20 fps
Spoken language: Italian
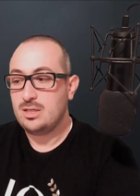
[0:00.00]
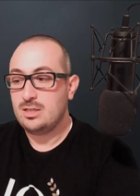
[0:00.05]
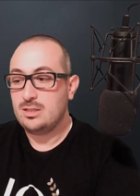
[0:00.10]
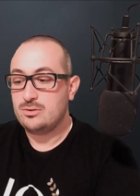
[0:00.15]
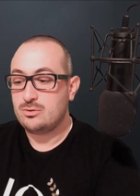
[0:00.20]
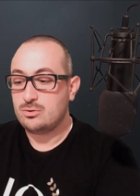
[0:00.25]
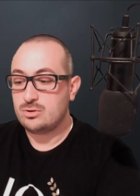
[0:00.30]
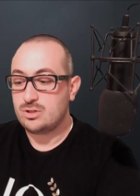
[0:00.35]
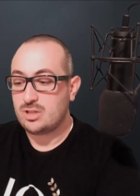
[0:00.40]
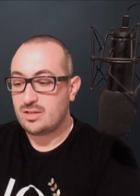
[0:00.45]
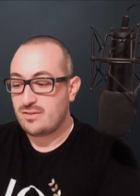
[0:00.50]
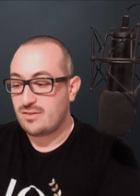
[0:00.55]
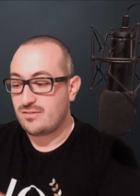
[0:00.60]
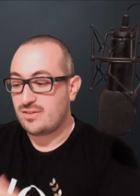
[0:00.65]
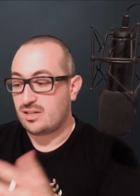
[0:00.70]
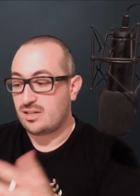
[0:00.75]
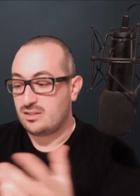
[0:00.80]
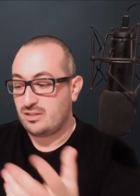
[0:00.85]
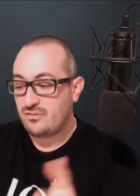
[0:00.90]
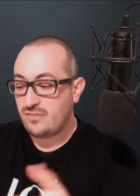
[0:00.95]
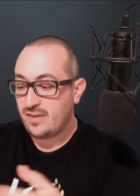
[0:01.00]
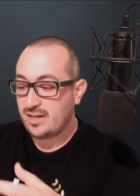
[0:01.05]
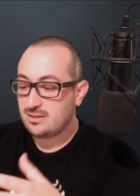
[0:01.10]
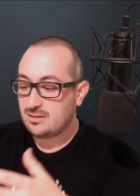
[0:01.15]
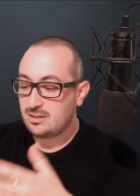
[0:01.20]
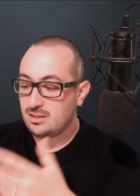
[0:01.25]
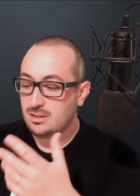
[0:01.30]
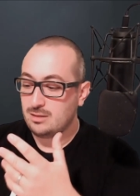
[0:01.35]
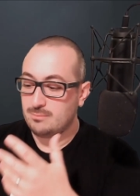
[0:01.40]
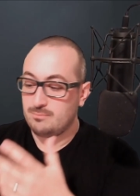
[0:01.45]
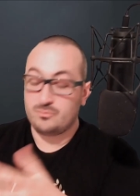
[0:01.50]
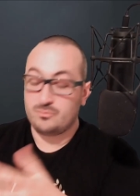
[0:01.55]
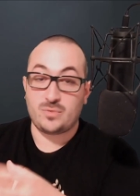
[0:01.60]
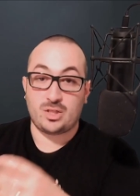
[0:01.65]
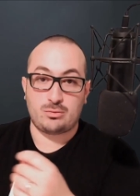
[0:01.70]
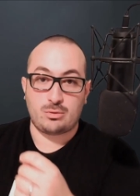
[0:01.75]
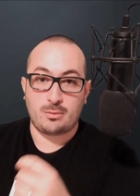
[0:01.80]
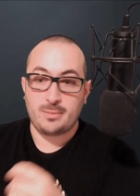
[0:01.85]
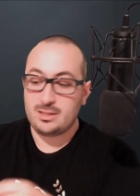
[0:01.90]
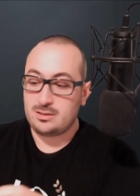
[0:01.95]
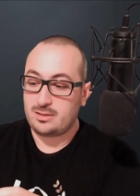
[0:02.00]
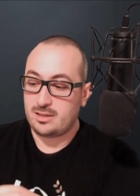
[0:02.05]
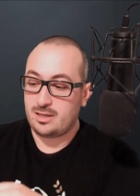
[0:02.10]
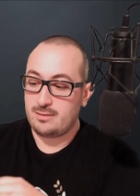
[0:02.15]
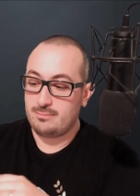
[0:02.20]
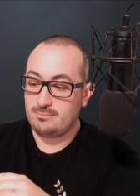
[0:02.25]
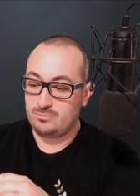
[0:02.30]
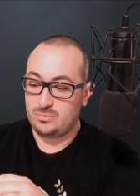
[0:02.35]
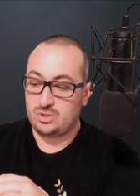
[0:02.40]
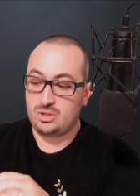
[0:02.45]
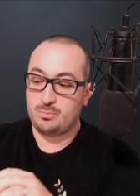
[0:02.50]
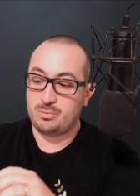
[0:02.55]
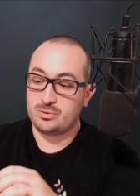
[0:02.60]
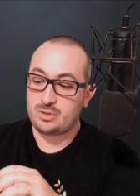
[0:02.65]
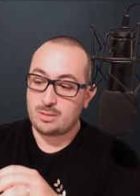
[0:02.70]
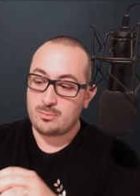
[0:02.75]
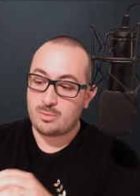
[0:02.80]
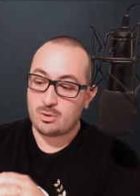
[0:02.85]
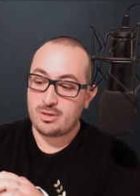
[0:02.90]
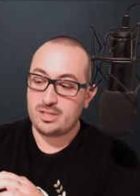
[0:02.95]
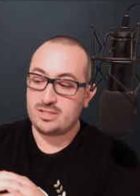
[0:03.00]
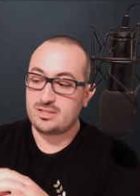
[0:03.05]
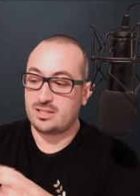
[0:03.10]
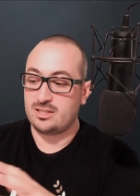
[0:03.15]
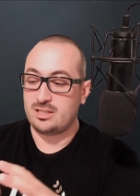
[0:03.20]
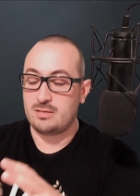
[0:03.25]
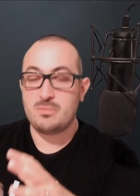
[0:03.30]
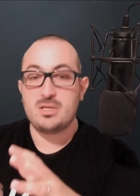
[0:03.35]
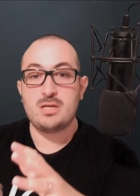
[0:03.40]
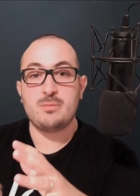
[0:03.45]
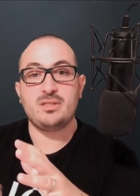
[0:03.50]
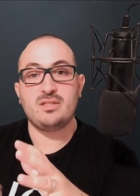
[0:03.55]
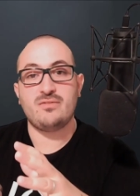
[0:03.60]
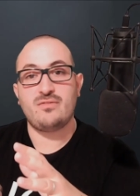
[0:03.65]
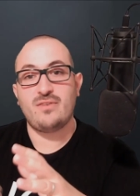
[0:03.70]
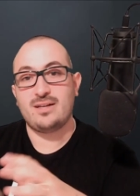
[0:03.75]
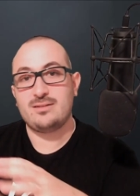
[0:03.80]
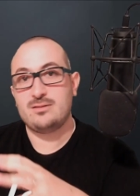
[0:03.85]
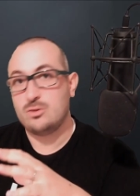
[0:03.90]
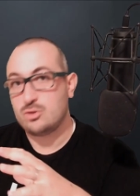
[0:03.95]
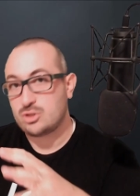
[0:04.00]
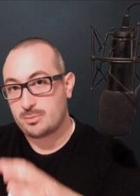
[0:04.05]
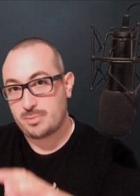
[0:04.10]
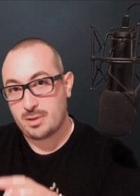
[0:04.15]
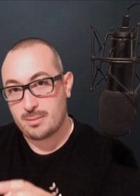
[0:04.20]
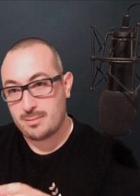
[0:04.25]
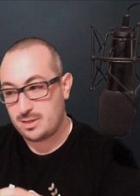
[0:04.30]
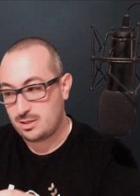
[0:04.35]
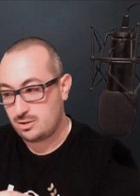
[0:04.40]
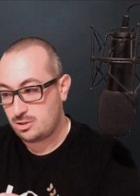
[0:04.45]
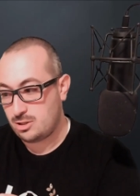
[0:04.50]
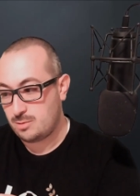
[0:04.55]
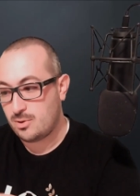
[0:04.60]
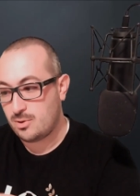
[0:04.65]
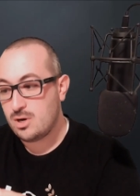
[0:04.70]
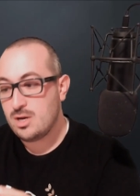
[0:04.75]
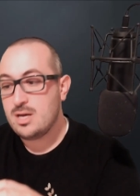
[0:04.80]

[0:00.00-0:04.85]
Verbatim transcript: non deve avere difetti. Naturalmente mm, ci potrebbero essere dei minimi difetti, lo sappiamo benissimo.